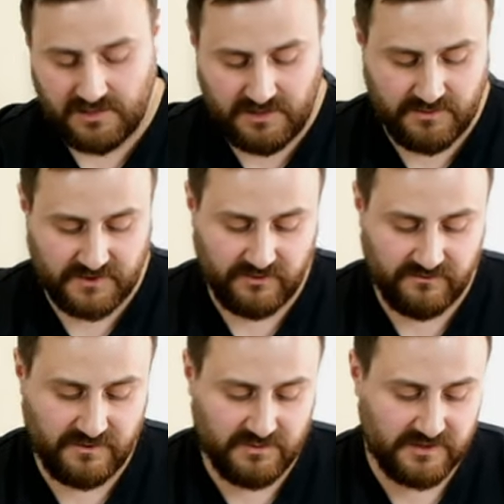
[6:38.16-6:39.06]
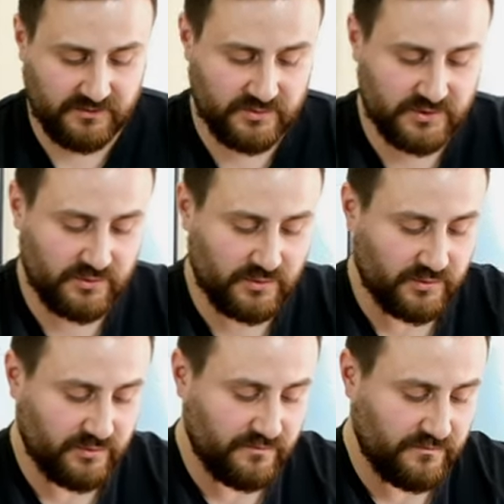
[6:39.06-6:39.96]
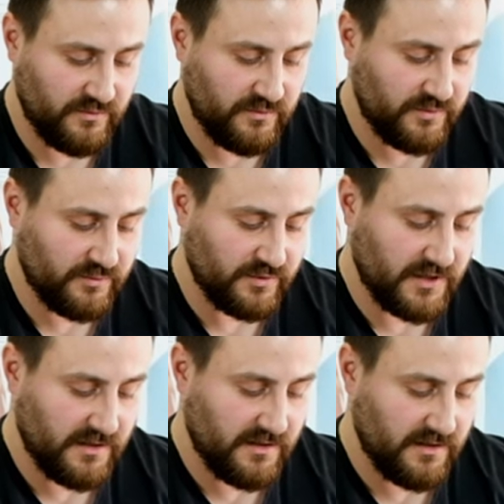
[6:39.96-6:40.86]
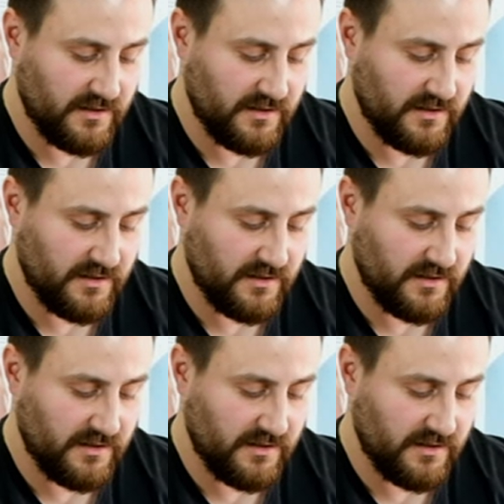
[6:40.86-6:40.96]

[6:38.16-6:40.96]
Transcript: и потом в обратную сторону, вот туда.